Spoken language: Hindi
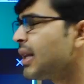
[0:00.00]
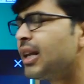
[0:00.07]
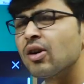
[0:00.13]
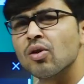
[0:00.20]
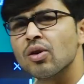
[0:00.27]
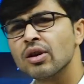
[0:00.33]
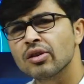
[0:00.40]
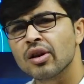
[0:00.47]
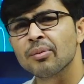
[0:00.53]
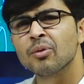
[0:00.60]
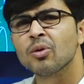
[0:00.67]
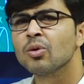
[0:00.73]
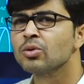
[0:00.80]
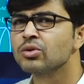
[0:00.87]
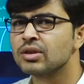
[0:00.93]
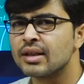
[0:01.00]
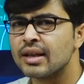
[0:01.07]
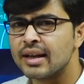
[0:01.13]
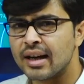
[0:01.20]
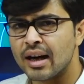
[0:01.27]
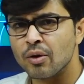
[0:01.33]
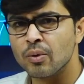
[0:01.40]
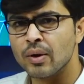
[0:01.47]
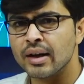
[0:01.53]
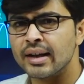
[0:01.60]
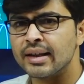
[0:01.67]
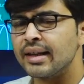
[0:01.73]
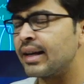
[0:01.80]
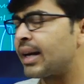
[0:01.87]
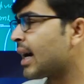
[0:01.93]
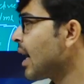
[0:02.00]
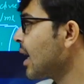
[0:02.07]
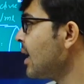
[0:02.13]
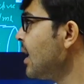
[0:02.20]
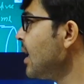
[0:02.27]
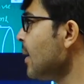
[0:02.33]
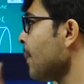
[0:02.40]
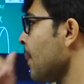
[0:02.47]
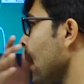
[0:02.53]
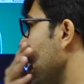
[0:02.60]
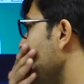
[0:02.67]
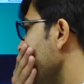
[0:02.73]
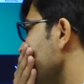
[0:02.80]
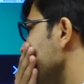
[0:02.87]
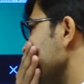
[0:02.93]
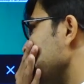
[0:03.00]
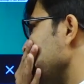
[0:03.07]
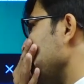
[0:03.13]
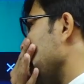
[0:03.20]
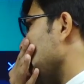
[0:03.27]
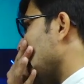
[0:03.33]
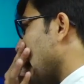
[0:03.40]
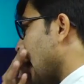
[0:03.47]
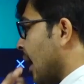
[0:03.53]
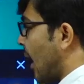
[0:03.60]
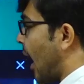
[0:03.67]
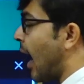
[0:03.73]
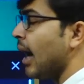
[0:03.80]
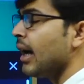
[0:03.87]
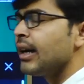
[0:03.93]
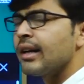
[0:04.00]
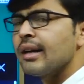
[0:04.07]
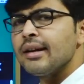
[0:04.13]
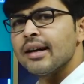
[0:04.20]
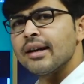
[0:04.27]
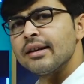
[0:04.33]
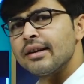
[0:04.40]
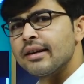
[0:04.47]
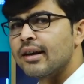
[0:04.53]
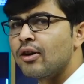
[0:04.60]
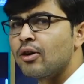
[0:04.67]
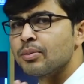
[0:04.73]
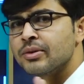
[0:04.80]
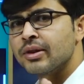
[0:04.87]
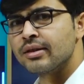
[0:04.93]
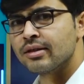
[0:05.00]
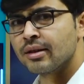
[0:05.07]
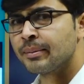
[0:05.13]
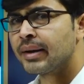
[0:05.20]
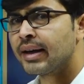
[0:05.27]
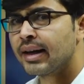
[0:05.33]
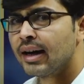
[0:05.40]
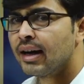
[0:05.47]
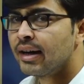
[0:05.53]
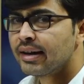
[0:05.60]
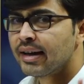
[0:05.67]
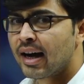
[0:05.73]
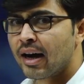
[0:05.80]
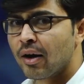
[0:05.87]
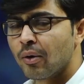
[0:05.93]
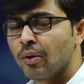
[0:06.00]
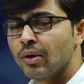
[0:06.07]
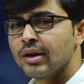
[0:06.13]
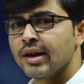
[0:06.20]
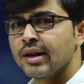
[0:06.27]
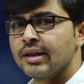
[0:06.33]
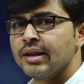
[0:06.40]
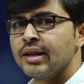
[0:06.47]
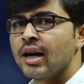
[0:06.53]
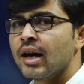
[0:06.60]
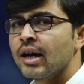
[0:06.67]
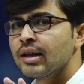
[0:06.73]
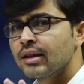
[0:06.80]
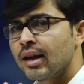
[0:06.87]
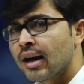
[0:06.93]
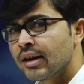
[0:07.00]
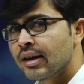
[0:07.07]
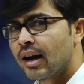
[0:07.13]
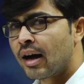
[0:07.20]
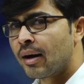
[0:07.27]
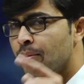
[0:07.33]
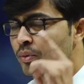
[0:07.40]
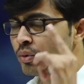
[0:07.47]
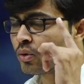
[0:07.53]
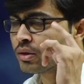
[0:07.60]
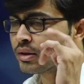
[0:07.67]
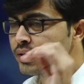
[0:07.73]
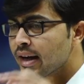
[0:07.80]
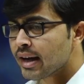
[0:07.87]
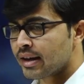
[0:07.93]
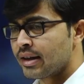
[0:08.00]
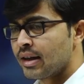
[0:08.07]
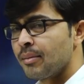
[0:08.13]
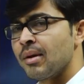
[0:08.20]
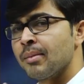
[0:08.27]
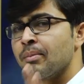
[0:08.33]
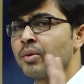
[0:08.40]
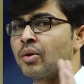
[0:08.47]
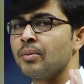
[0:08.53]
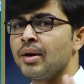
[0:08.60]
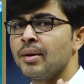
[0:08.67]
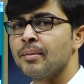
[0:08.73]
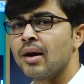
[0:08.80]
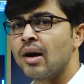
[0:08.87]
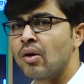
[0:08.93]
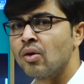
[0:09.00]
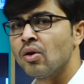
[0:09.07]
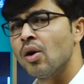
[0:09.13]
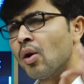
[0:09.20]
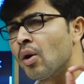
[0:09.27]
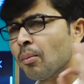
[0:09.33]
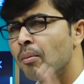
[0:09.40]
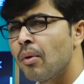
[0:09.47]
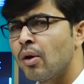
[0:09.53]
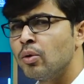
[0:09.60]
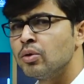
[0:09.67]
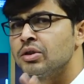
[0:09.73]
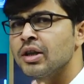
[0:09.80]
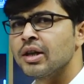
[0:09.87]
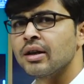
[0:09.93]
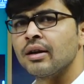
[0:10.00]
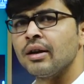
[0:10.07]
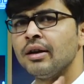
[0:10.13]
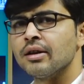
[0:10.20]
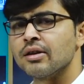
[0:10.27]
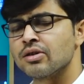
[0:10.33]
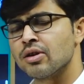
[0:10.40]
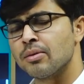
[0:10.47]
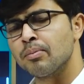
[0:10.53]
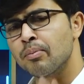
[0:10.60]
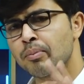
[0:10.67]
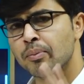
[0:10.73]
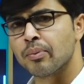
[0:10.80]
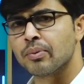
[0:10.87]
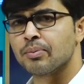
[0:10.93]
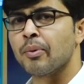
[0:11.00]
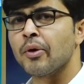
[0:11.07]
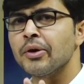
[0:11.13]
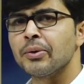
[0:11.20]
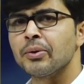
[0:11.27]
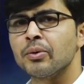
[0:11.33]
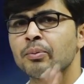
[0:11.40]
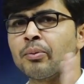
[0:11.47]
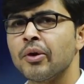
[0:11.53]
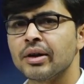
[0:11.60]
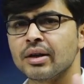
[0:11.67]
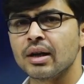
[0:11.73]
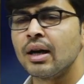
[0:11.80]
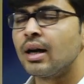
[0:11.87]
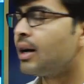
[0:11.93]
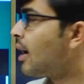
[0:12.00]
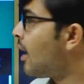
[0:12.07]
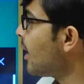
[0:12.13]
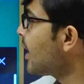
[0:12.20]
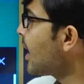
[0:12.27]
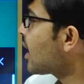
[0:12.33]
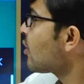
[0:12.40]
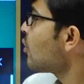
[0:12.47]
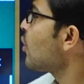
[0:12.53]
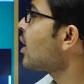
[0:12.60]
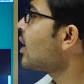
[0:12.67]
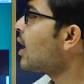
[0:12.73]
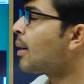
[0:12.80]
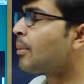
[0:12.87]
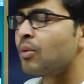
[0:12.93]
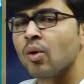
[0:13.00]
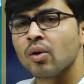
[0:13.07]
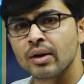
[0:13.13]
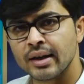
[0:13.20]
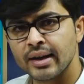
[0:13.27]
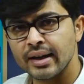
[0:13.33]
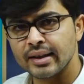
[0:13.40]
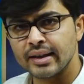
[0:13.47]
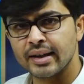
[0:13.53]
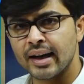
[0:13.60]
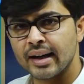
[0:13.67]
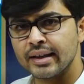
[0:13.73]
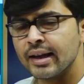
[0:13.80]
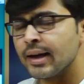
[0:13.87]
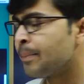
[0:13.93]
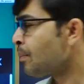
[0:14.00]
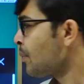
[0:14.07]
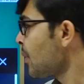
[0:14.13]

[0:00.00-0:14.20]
में देखोगे तो आपको कुछ लिखा हुआ नहीं दिखेगा क्लियर इसीलिए हाई क्लियरिटी का ऑप्शन हमने यहाँ ऑलरेडी दिया है ताकि आपको देखने में प्रॉब्लम ना हो बहुत ही क्लियर सब पॉइंट टू पॉइंट हर एक वर्ड आपको क्लियर दिखाई दे